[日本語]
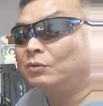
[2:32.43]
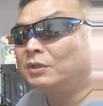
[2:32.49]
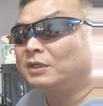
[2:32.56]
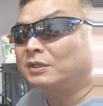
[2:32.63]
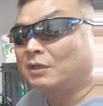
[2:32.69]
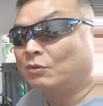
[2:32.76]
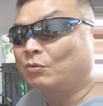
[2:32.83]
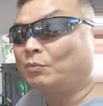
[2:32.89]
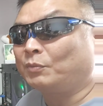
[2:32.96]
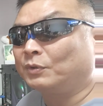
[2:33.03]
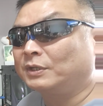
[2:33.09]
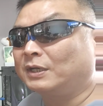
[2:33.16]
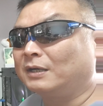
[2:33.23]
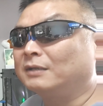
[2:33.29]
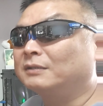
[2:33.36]
こで結構
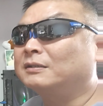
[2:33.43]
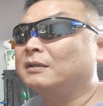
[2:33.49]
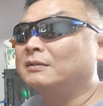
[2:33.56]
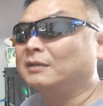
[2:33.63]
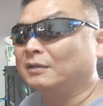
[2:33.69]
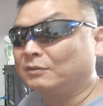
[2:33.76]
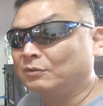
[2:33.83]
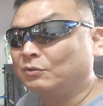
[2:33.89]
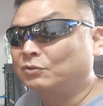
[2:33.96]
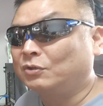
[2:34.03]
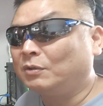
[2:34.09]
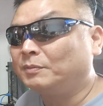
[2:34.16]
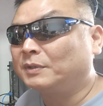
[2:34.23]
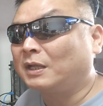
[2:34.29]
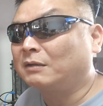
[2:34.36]
盛り上がったんだけど
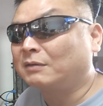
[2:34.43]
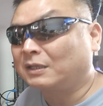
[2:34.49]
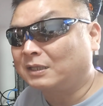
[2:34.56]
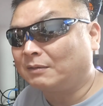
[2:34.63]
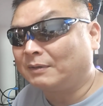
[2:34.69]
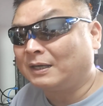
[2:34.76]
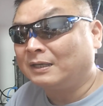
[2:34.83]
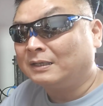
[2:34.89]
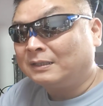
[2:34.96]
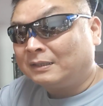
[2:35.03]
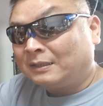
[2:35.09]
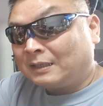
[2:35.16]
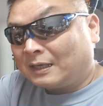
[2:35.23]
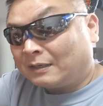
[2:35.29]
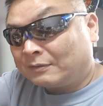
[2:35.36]
興味のある方は
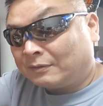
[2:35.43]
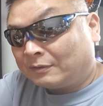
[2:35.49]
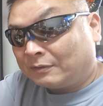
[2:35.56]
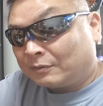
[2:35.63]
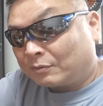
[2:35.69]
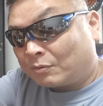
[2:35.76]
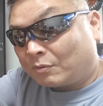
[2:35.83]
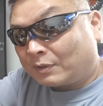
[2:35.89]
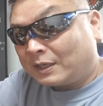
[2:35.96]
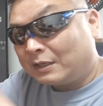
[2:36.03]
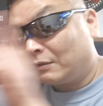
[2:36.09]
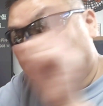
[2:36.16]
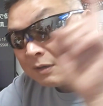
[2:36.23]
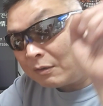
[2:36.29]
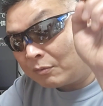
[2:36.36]
あのここら
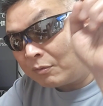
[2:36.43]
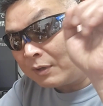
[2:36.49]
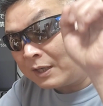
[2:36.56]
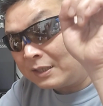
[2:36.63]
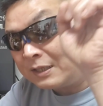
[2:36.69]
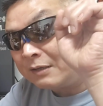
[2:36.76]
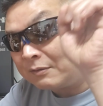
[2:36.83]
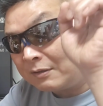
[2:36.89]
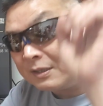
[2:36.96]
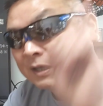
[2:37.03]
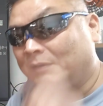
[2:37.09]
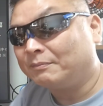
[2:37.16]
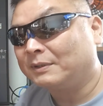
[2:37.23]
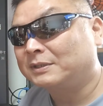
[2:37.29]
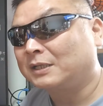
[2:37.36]
辺とかここら辺なの
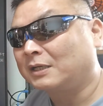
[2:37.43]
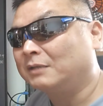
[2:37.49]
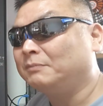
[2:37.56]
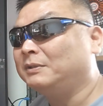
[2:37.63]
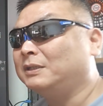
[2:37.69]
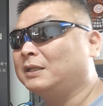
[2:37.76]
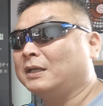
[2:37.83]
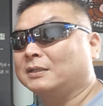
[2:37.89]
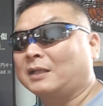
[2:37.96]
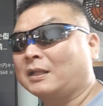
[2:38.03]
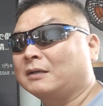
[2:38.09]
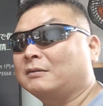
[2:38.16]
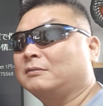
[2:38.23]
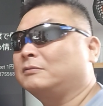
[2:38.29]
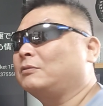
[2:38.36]
で、まあ、先見ていた
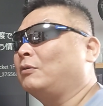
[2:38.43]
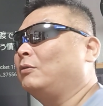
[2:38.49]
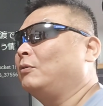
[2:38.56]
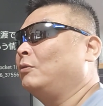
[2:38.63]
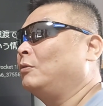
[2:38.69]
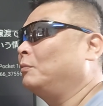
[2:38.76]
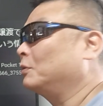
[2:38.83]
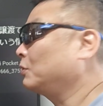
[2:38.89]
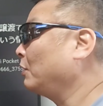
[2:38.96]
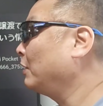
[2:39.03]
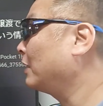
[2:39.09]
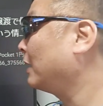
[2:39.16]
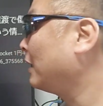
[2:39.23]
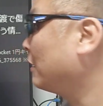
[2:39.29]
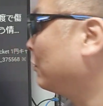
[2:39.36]
だけると面
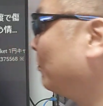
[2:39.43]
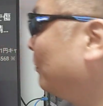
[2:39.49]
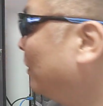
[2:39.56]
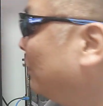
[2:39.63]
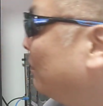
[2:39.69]
白いかなと思